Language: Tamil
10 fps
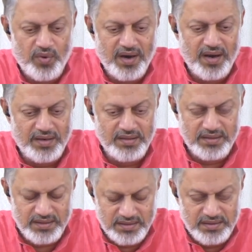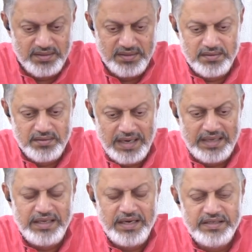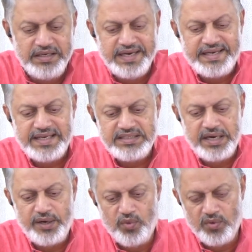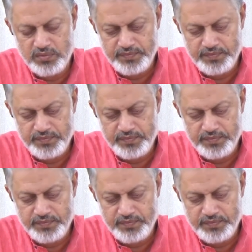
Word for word: உடலானது அதிலிருந்து டிட்டாச் ஆயிடுவோம்